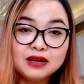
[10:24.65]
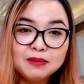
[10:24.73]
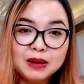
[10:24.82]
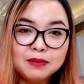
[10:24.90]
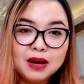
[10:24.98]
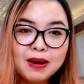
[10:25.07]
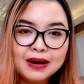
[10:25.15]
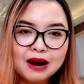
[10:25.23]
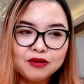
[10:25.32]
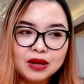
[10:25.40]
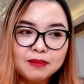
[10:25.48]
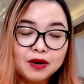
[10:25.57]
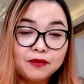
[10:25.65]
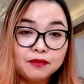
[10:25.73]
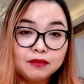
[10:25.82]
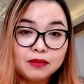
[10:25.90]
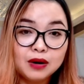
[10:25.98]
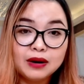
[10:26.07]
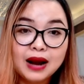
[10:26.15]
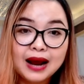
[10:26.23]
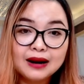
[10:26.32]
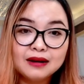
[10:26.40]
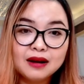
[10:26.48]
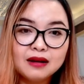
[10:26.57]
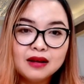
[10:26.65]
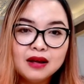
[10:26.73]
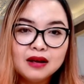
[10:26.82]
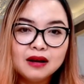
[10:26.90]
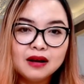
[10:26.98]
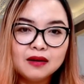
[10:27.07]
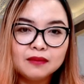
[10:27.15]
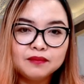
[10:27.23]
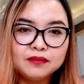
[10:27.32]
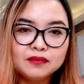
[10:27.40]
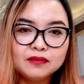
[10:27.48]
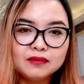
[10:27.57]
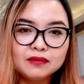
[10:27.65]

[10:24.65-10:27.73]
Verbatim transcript: khi mình mới bắt đầu thì mình mình đang uh,